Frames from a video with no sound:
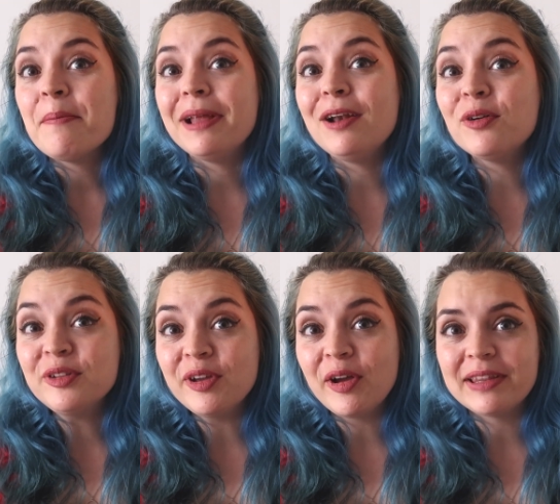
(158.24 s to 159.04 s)
Mais
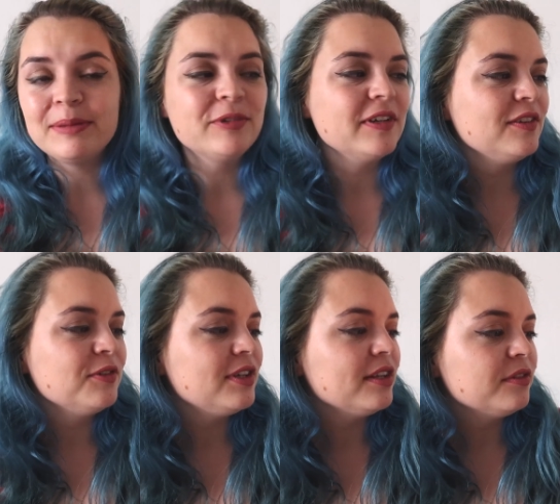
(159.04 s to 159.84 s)
l'odeur des
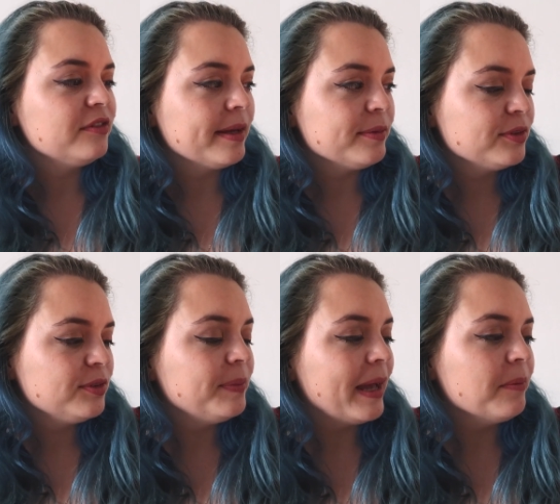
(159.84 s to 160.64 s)
mojitos, je la trouve vraiment
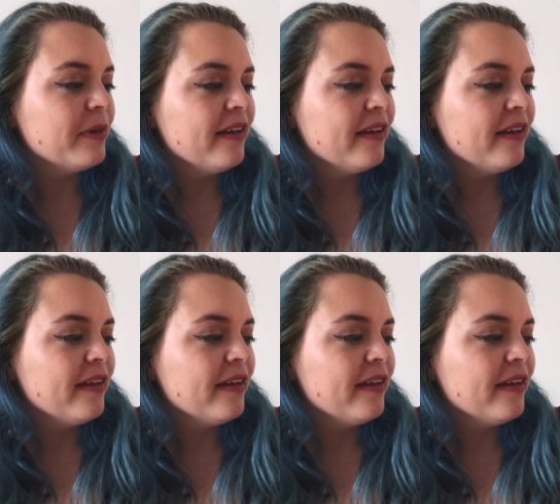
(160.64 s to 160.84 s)
superbe.